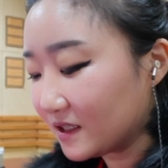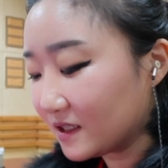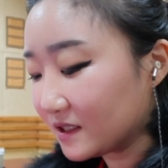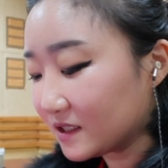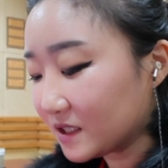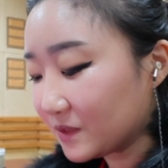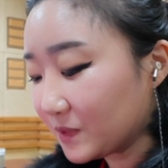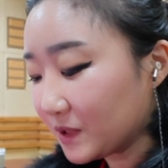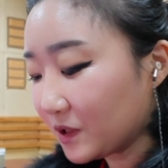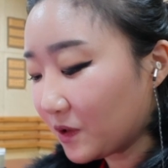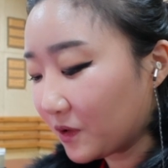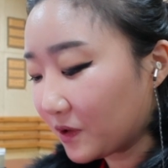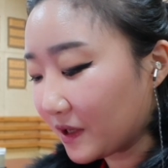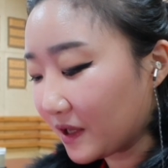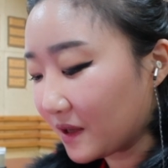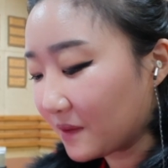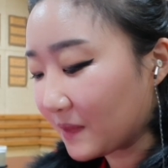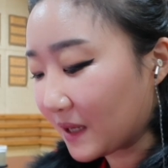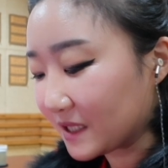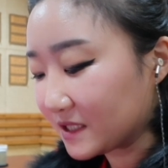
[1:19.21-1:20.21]

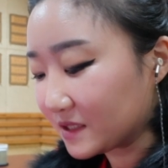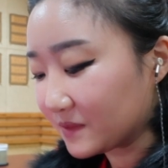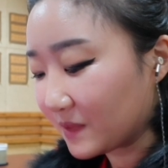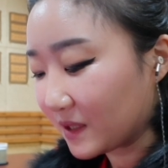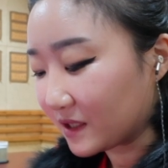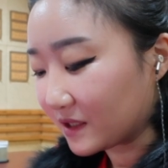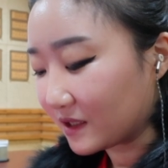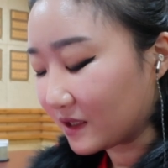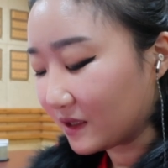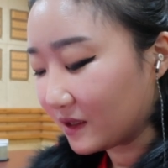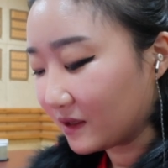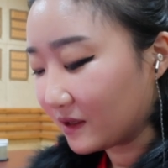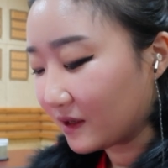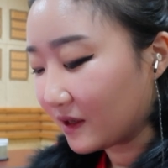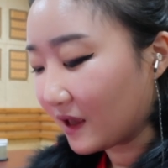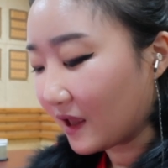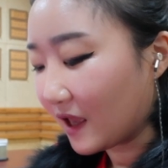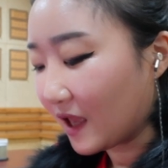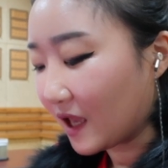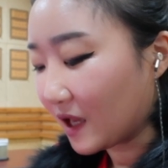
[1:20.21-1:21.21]
11월의 마지막이
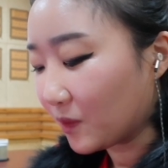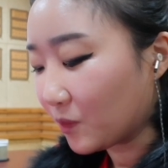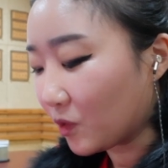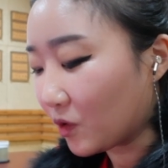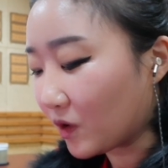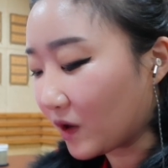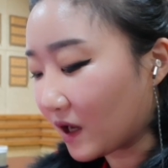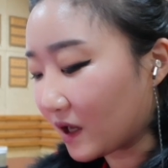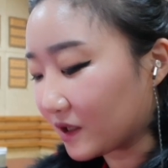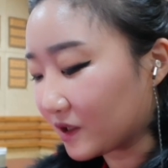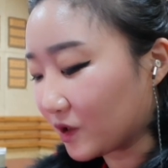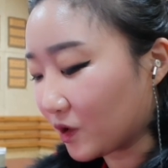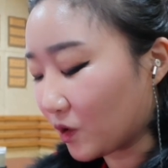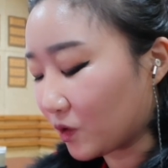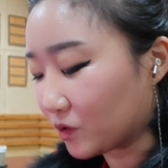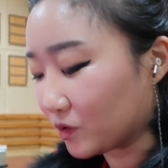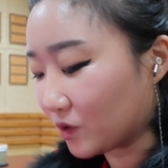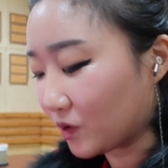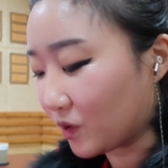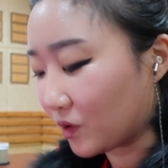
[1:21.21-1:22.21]
행복한
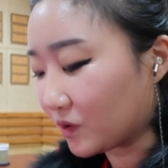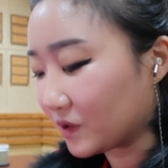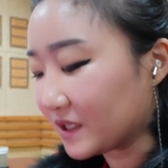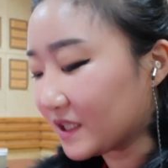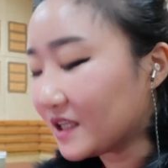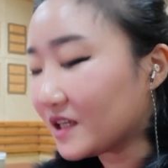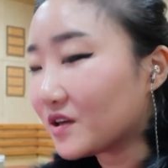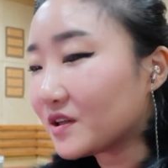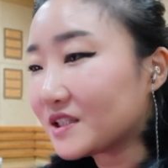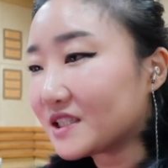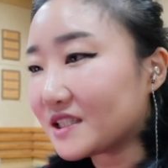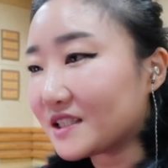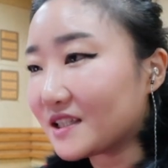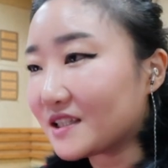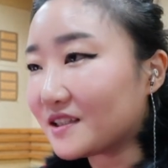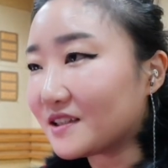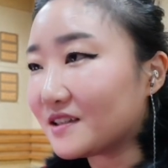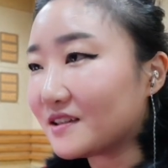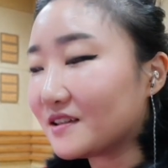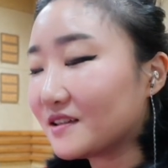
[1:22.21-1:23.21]
겨울로
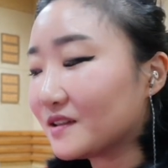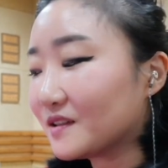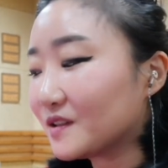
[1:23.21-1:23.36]
이어지기를